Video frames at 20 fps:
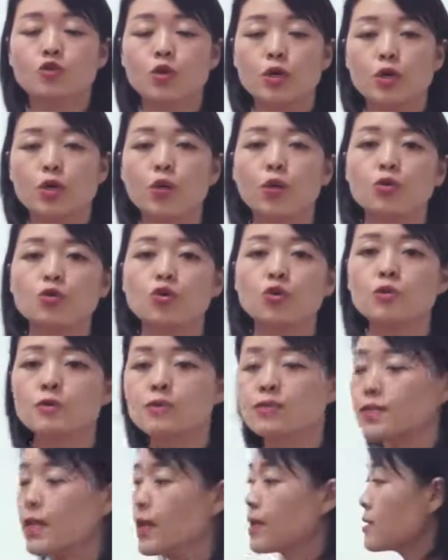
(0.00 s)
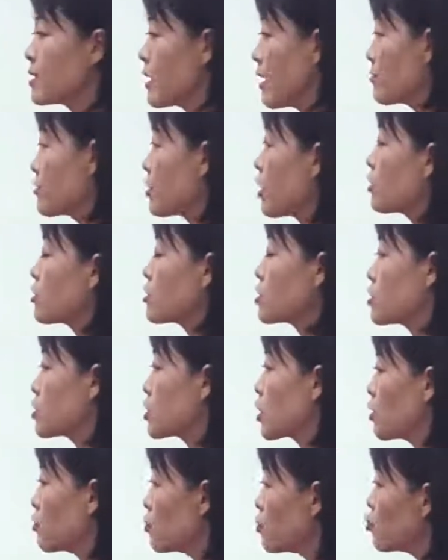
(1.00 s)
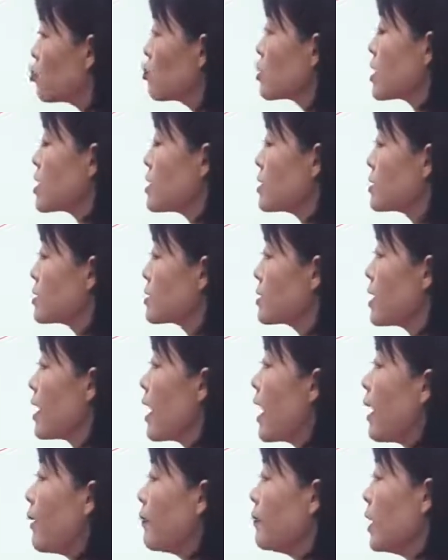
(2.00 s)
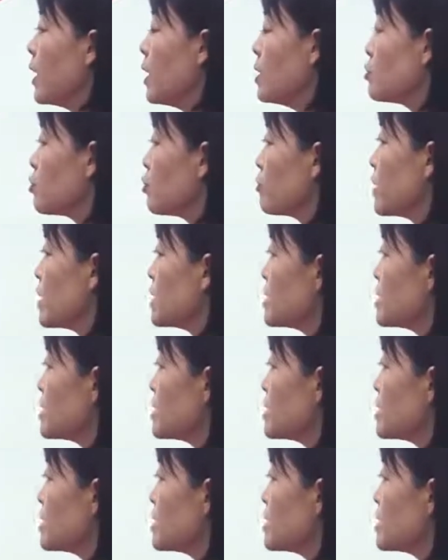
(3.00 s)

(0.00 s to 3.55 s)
所以 hold o 都在强调的是程度的意思啊，就是